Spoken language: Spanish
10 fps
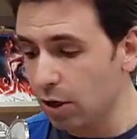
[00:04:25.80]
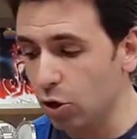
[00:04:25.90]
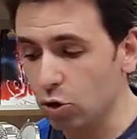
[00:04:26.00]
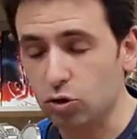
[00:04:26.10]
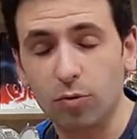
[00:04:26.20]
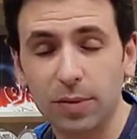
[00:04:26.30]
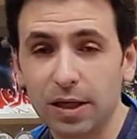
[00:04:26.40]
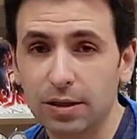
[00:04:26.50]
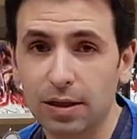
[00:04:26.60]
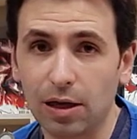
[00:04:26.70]
Los
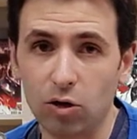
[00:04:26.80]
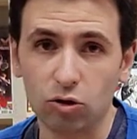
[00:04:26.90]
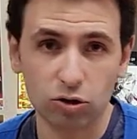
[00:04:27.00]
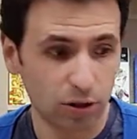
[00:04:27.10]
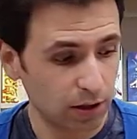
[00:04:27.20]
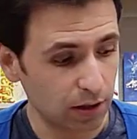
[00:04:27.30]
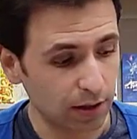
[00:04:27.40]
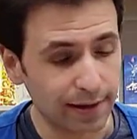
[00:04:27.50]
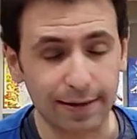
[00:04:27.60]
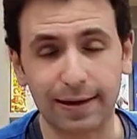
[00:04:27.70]
cómics, los
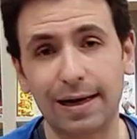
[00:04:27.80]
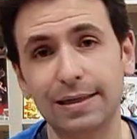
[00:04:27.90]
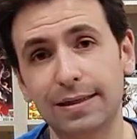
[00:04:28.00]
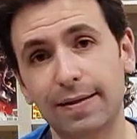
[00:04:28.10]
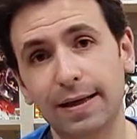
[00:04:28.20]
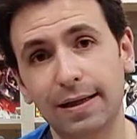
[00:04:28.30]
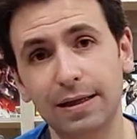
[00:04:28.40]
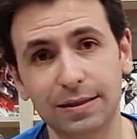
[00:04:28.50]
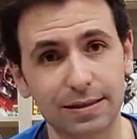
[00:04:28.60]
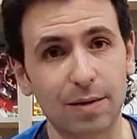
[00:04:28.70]
eh, integrales de
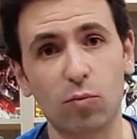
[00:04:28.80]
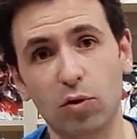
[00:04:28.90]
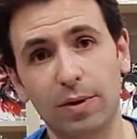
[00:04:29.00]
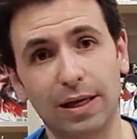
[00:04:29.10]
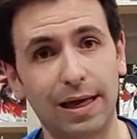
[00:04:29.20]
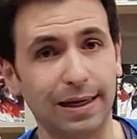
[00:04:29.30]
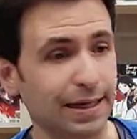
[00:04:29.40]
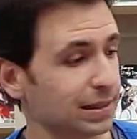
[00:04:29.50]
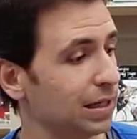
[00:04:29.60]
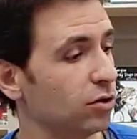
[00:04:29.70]
décadas están muy bien. El
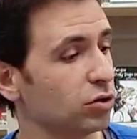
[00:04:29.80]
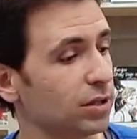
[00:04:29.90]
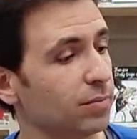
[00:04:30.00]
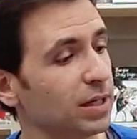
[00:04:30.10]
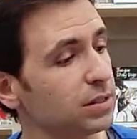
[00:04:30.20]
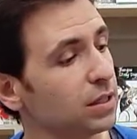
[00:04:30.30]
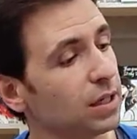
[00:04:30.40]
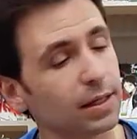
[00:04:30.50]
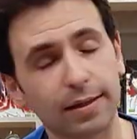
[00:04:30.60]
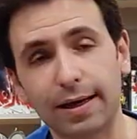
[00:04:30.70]
que ha salido este mes,
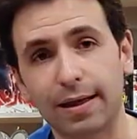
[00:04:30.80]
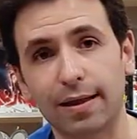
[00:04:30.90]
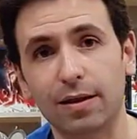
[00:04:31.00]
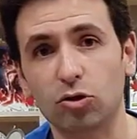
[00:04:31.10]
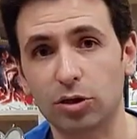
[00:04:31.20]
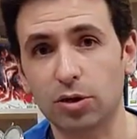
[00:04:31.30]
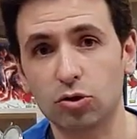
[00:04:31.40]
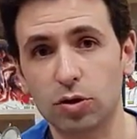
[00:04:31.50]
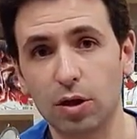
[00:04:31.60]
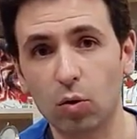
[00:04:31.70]
década de los
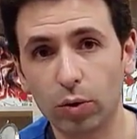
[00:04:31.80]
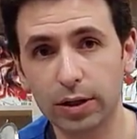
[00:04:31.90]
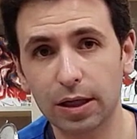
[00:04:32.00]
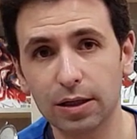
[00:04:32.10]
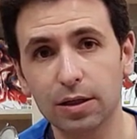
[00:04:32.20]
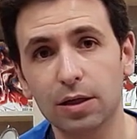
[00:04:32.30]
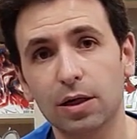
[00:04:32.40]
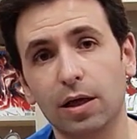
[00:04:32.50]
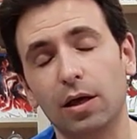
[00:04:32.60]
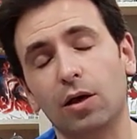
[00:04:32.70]
años 50,
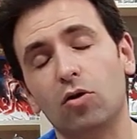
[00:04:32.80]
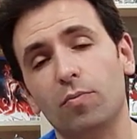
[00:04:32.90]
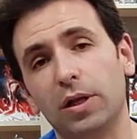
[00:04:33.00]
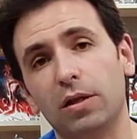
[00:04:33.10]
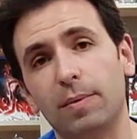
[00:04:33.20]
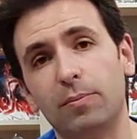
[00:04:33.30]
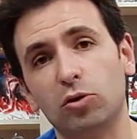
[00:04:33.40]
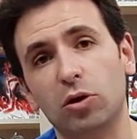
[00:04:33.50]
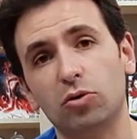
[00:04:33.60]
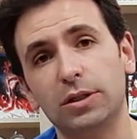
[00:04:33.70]
eh, con principal
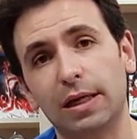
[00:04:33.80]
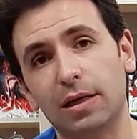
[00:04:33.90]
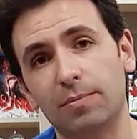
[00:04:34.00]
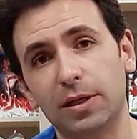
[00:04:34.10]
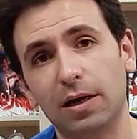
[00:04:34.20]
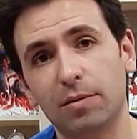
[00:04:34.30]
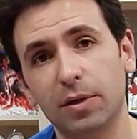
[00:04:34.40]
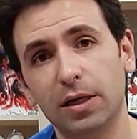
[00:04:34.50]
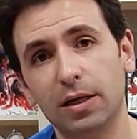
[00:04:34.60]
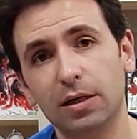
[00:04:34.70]
protagonista el Capitán
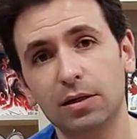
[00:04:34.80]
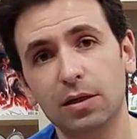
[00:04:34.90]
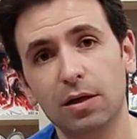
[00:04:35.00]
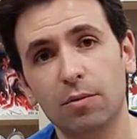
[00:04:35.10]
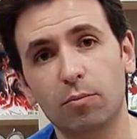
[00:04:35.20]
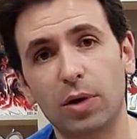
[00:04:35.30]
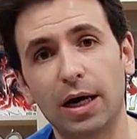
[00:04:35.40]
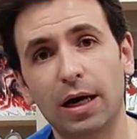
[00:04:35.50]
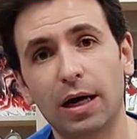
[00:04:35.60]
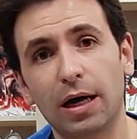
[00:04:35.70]
América,
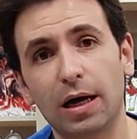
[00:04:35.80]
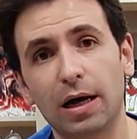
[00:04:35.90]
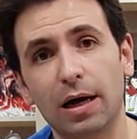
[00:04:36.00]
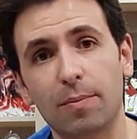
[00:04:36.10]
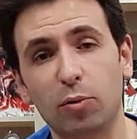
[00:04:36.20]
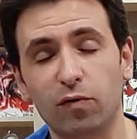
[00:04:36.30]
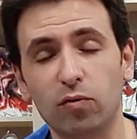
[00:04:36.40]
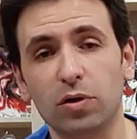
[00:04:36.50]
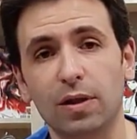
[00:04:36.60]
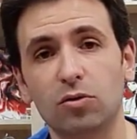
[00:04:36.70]
va
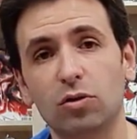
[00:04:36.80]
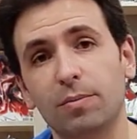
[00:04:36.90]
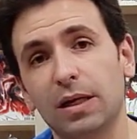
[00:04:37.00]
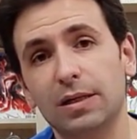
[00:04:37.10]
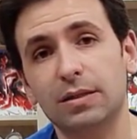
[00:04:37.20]
profundizando también en